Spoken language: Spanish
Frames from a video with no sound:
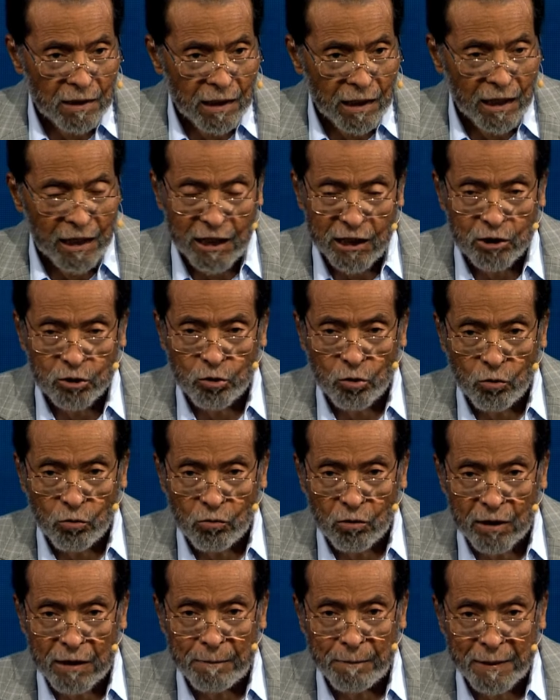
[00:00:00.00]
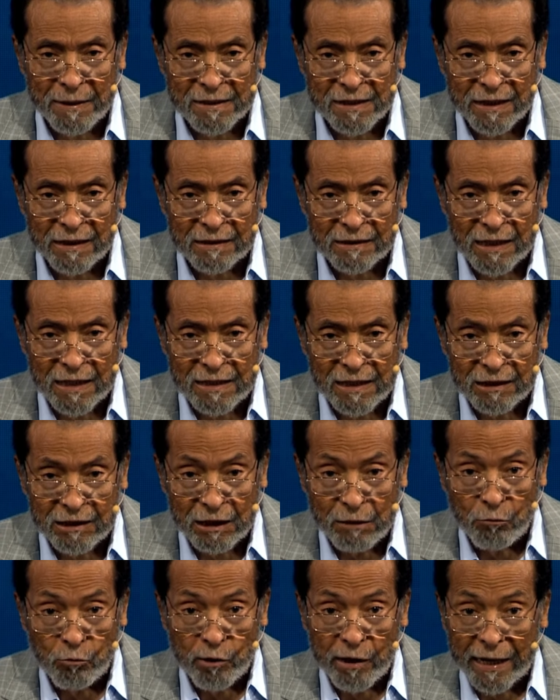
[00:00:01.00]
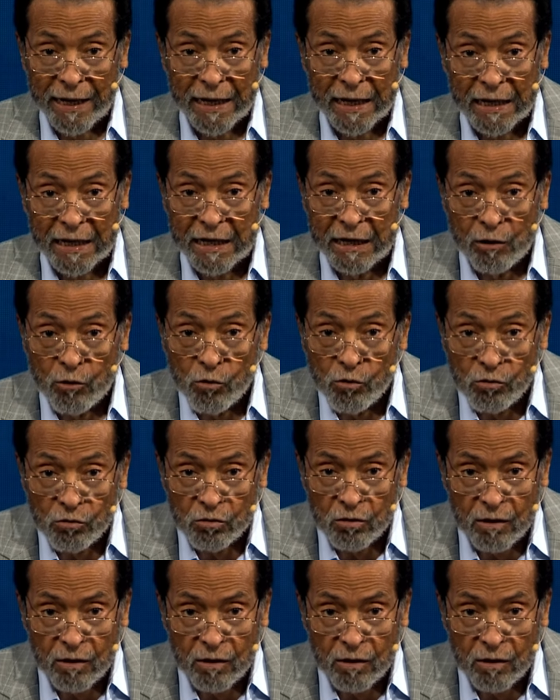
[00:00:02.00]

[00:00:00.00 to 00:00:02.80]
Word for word: Cristo representa esa tribu de guerreros